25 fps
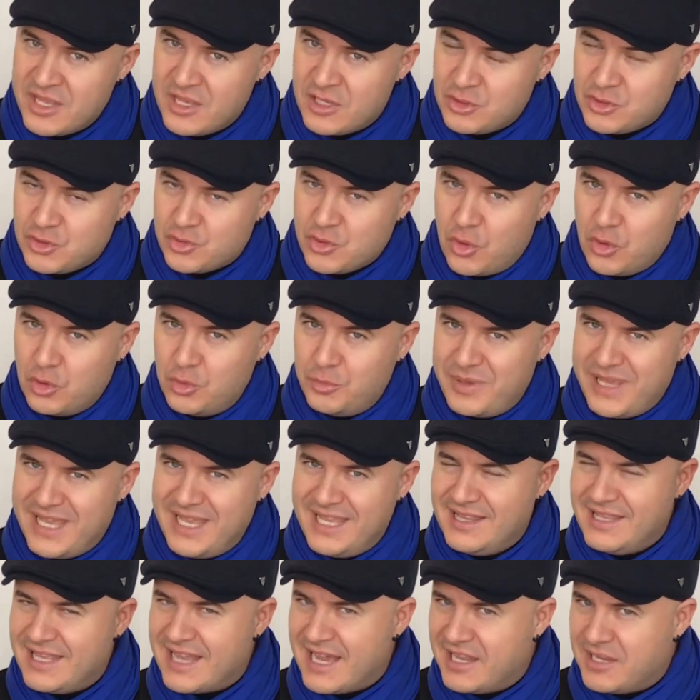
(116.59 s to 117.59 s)
sol
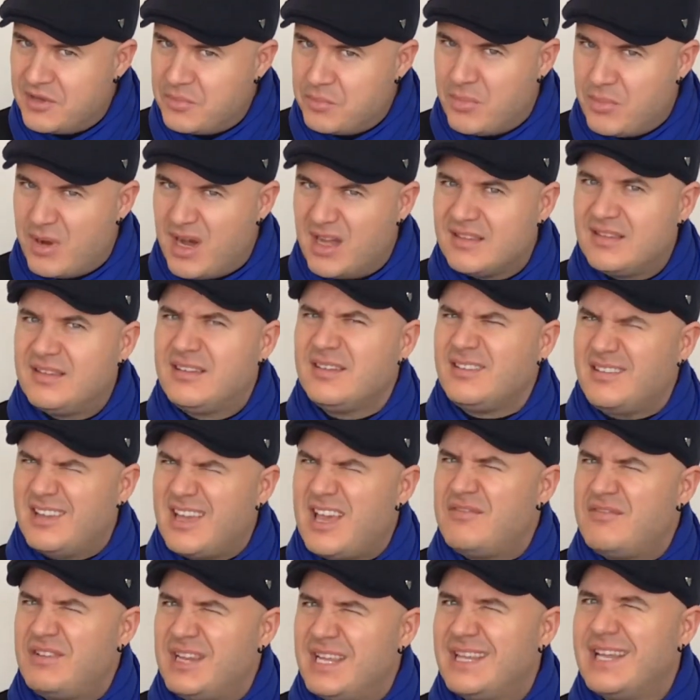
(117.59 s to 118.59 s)
beyin yani mantık
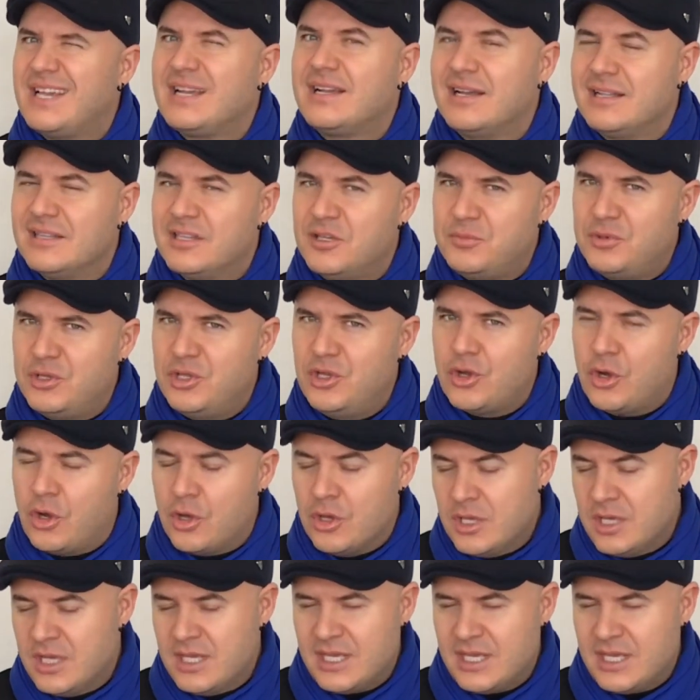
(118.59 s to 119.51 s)
devrede kalabiliyor.